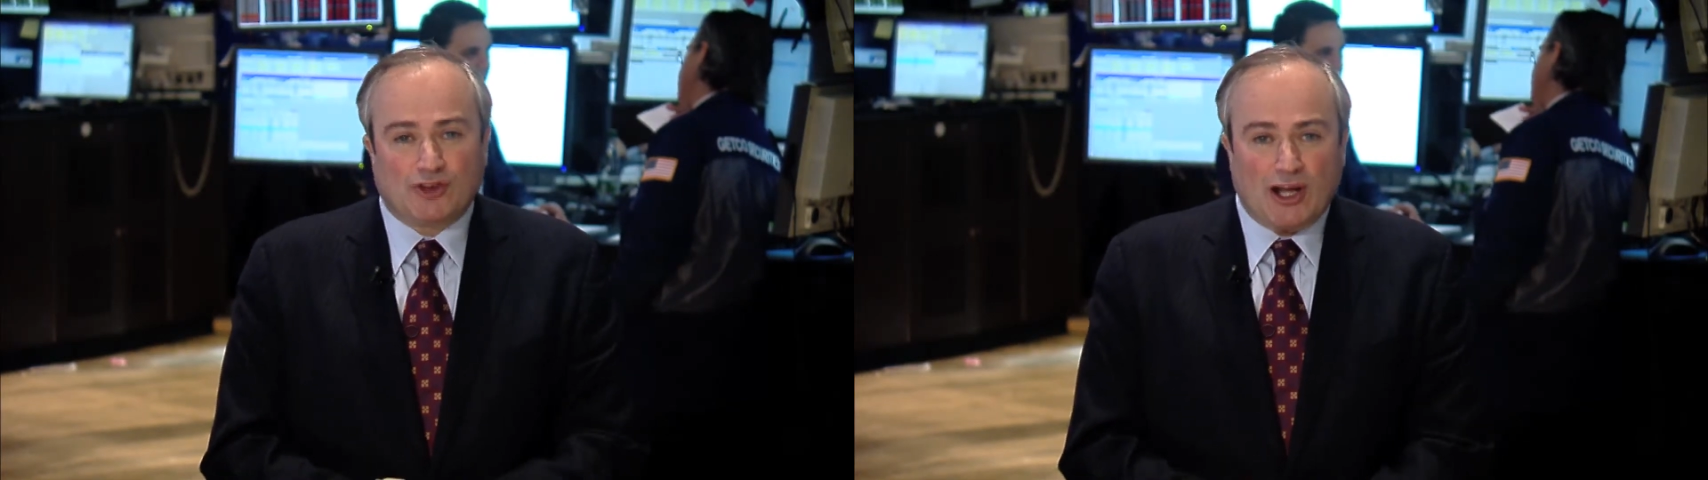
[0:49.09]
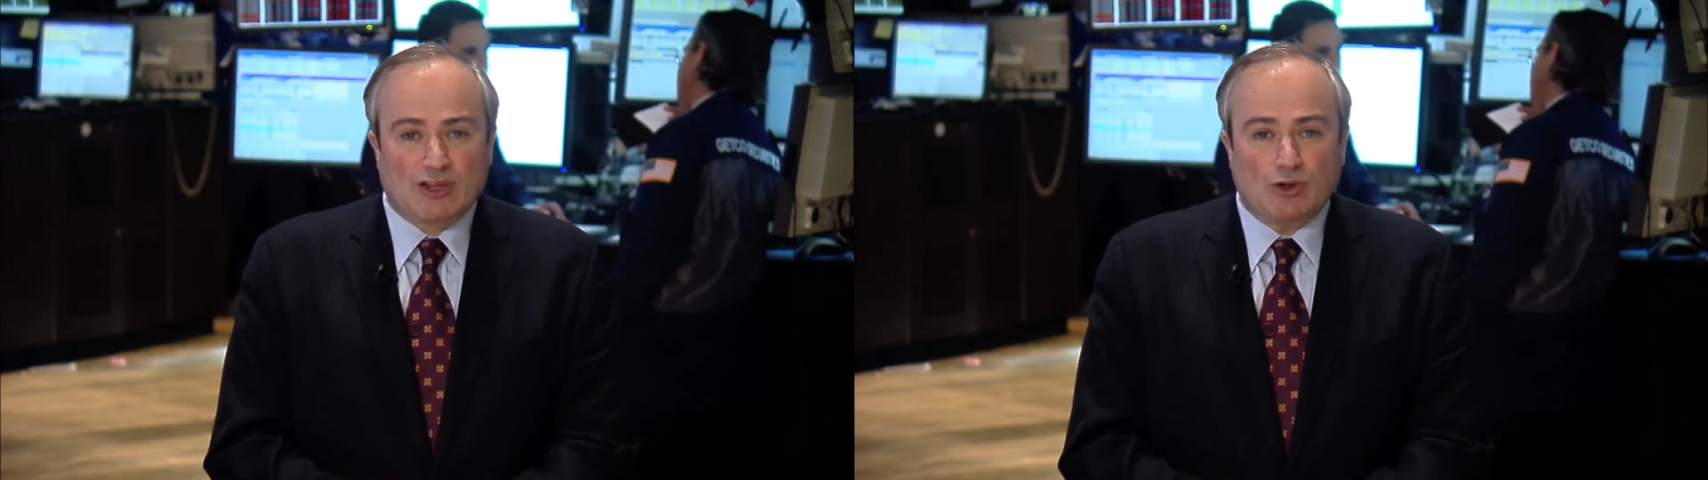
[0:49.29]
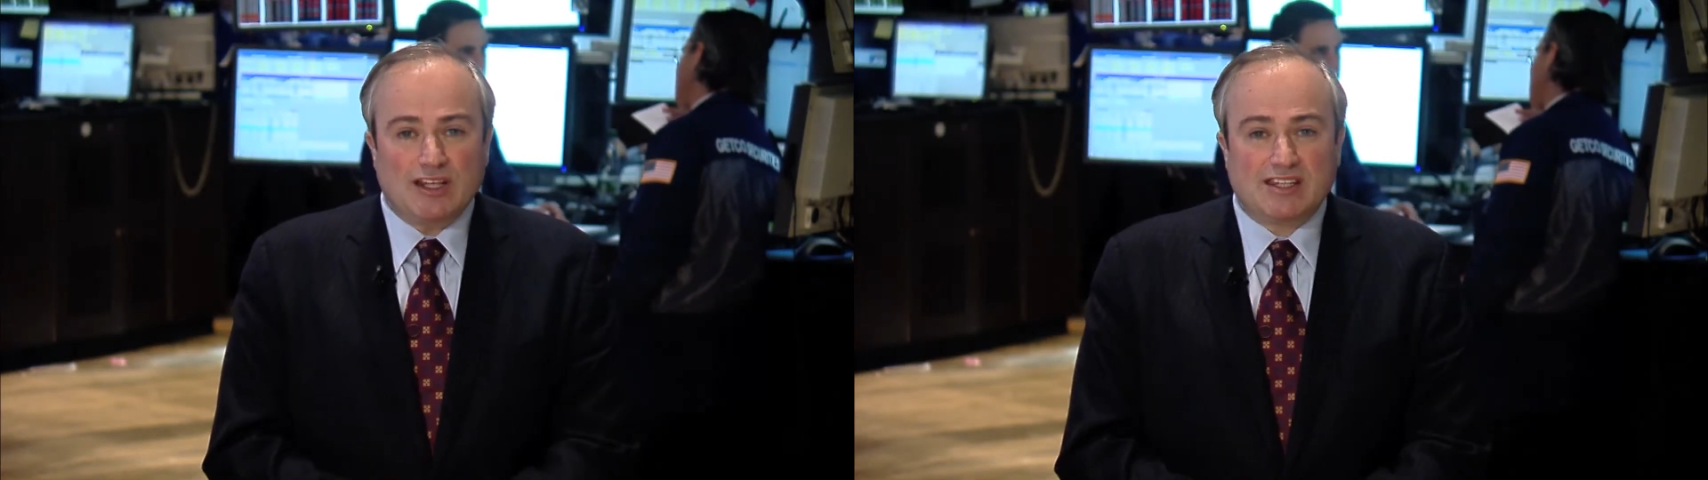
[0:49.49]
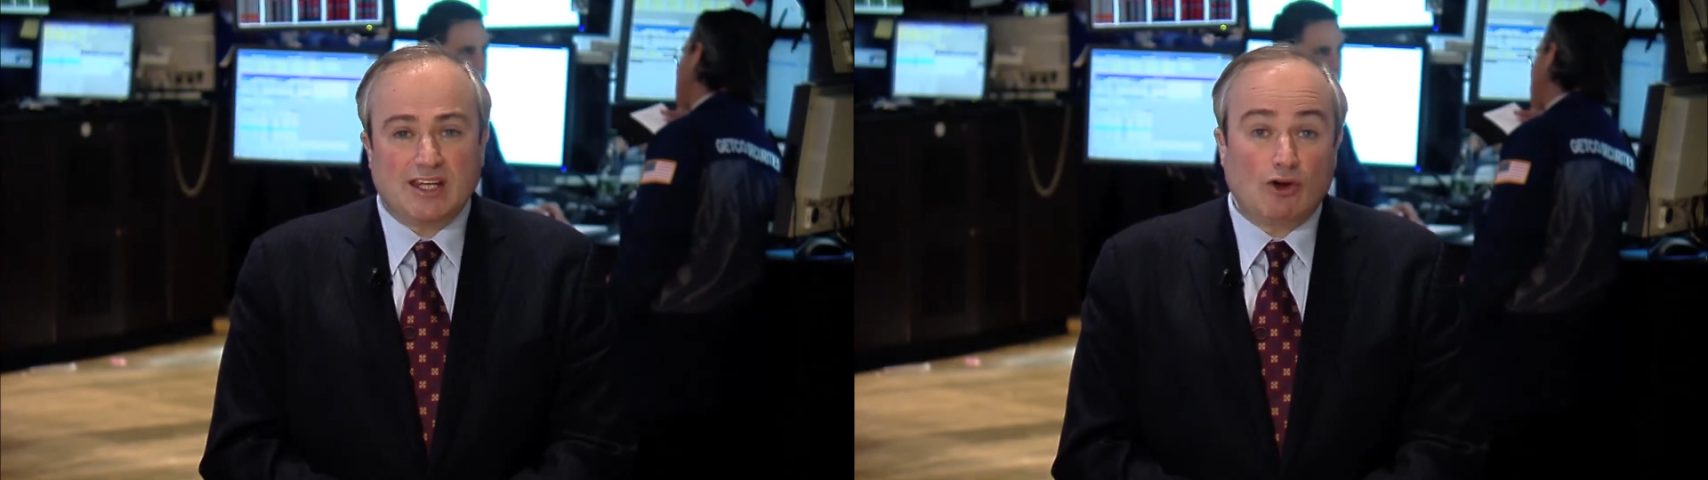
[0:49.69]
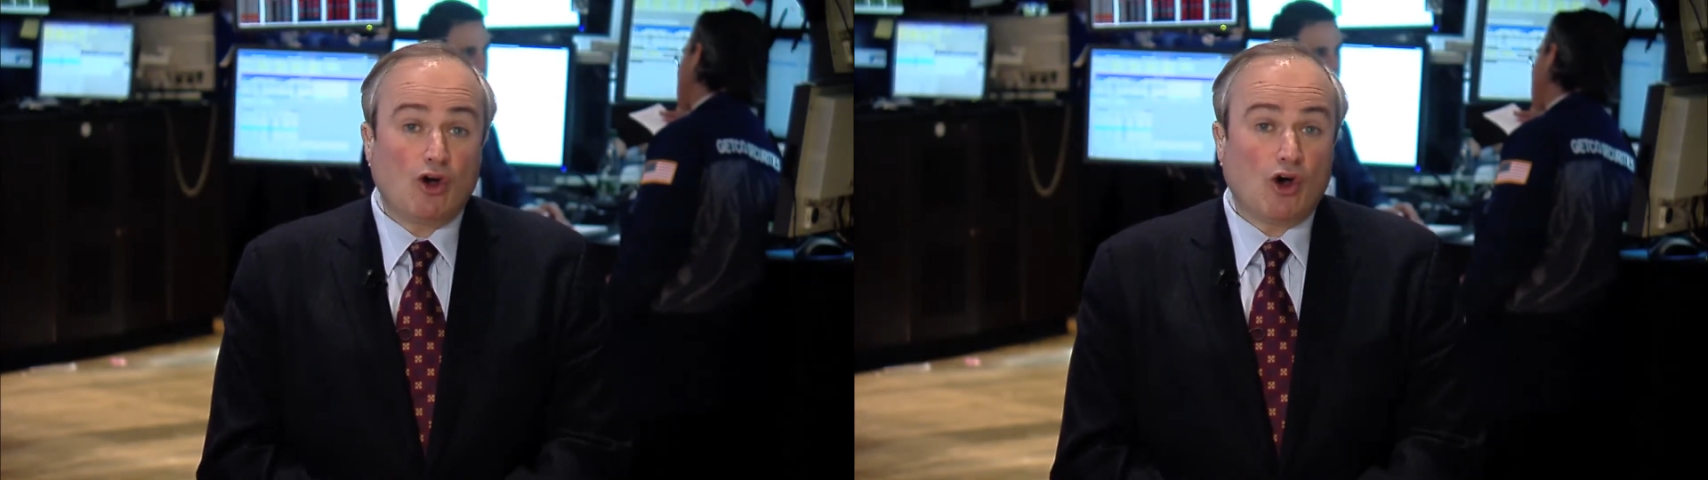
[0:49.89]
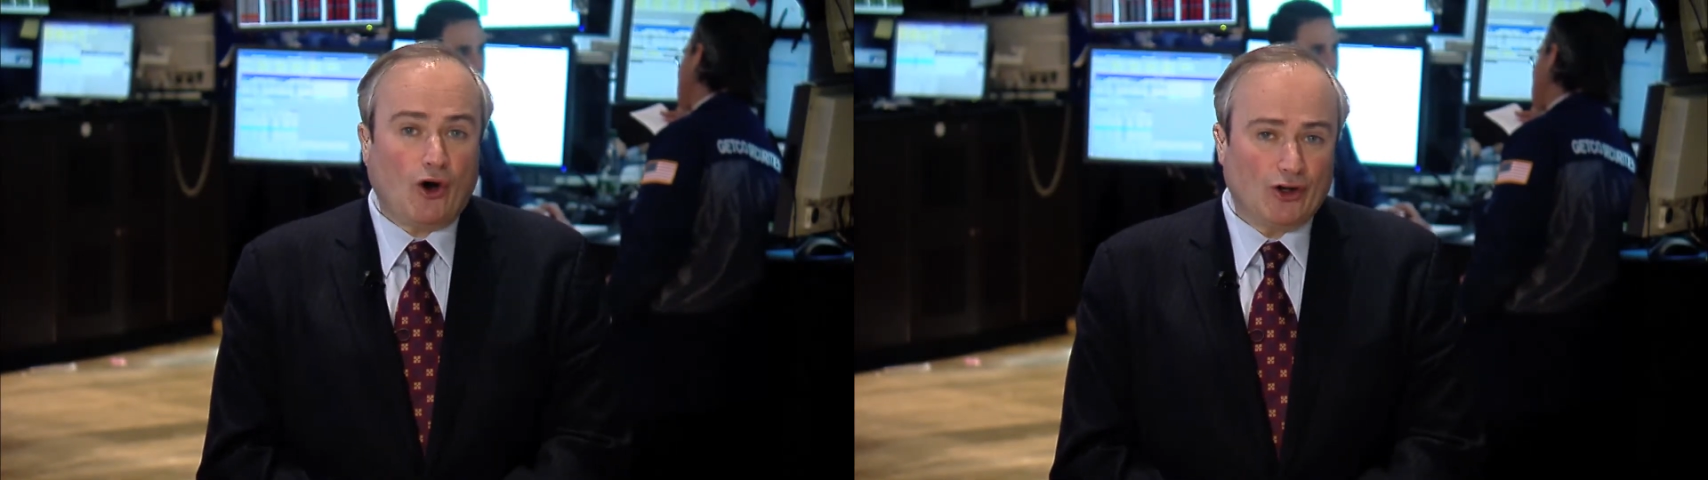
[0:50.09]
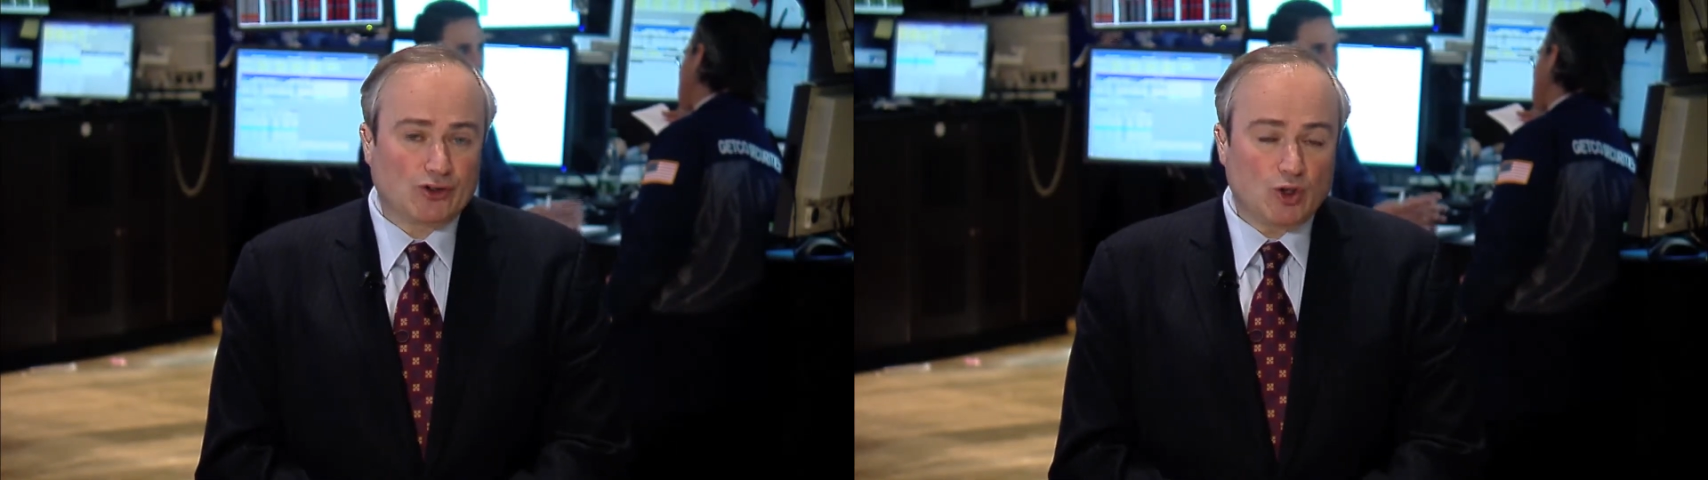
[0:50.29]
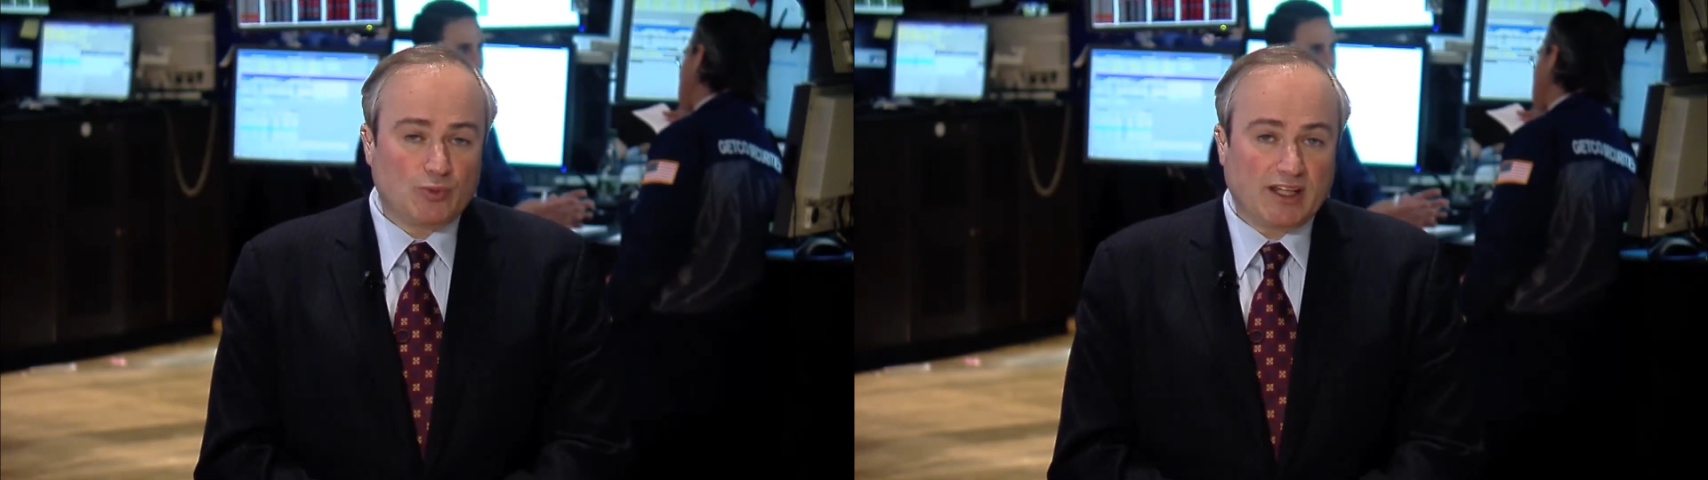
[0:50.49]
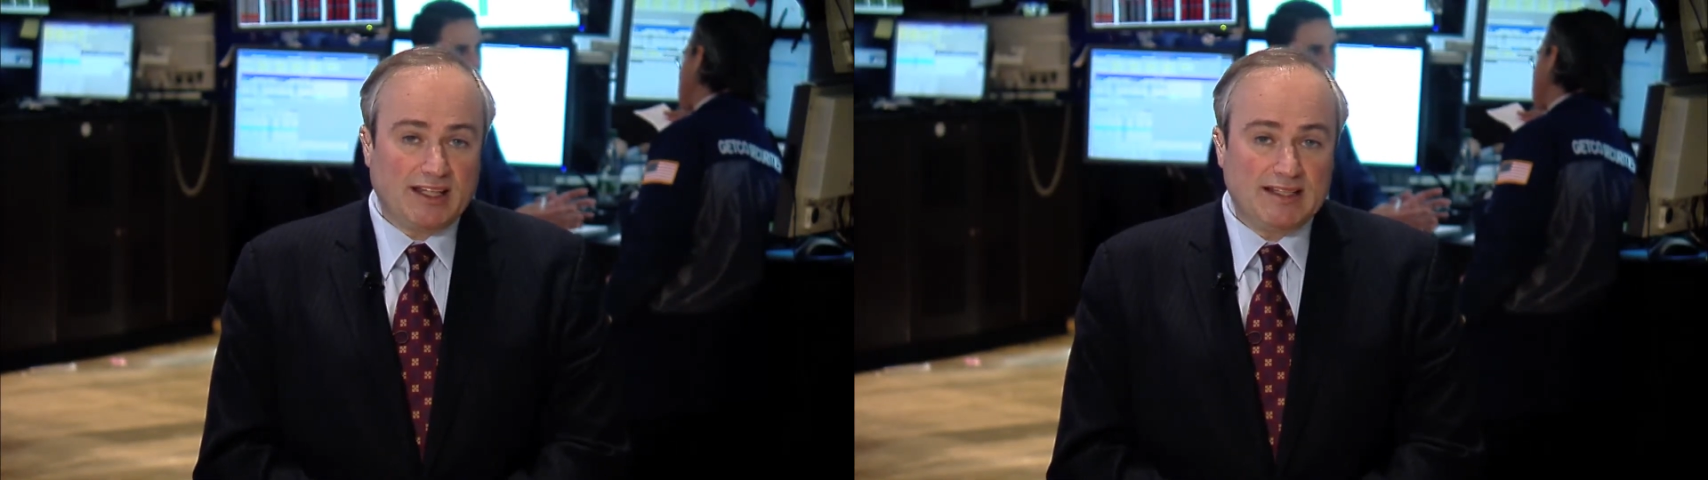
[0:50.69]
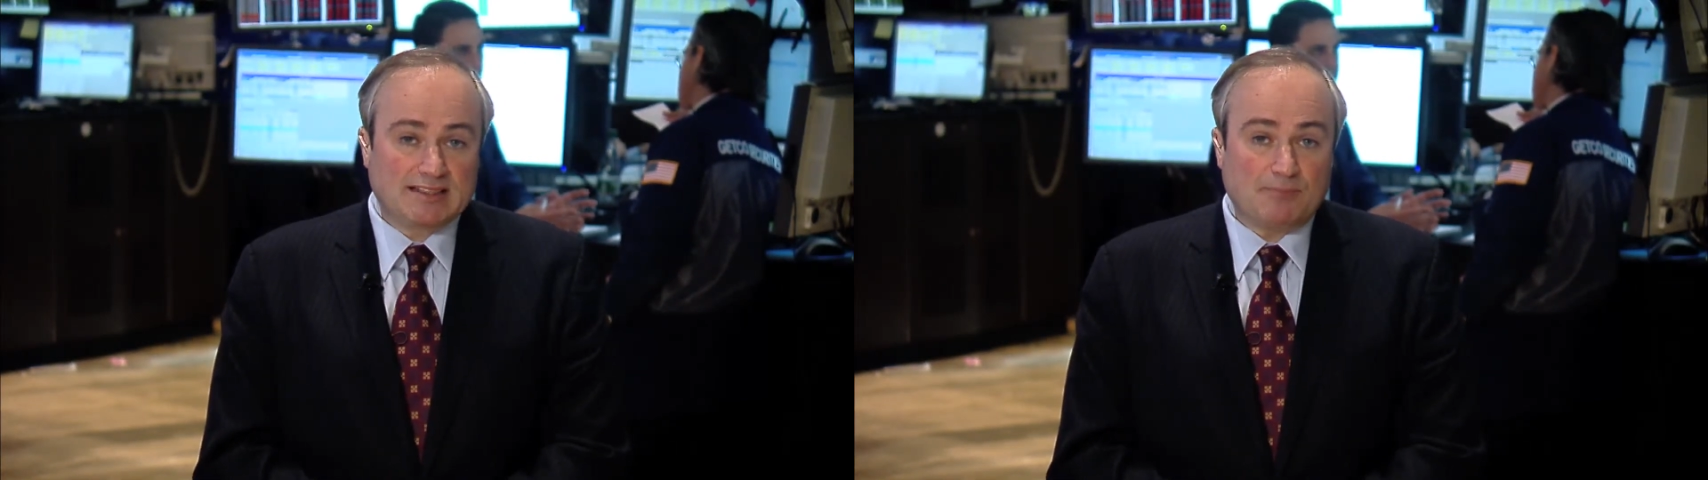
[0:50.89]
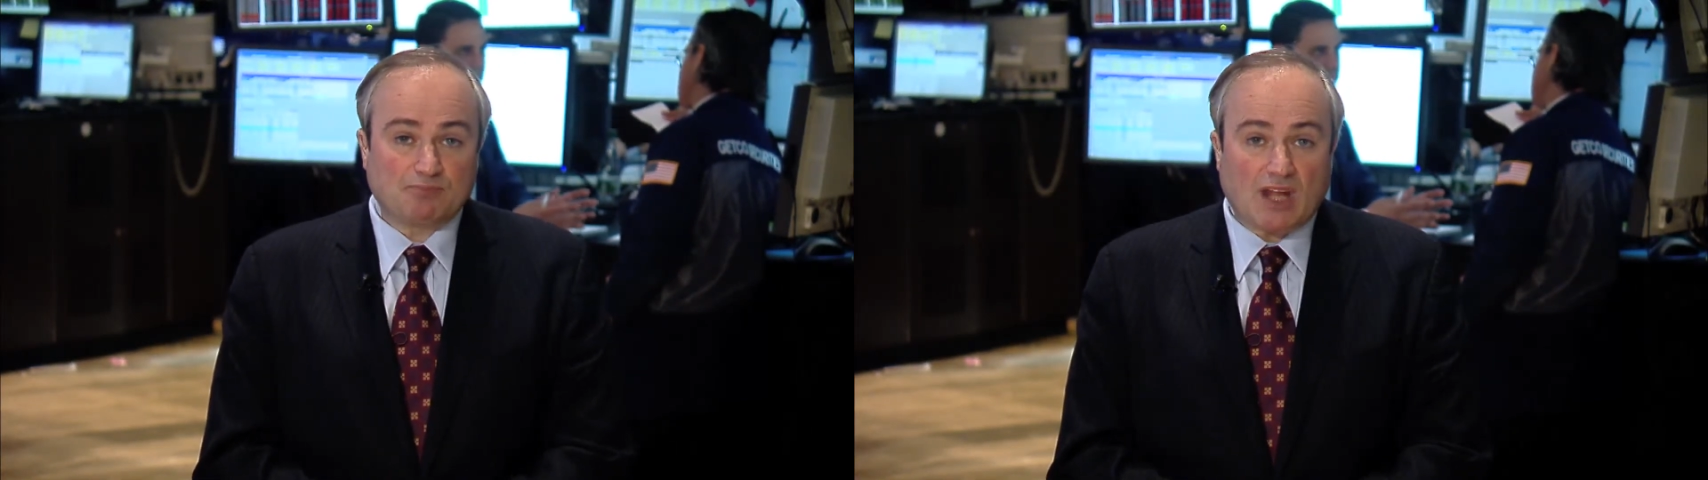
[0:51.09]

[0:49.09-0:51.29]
Dans l'actualité entreprise,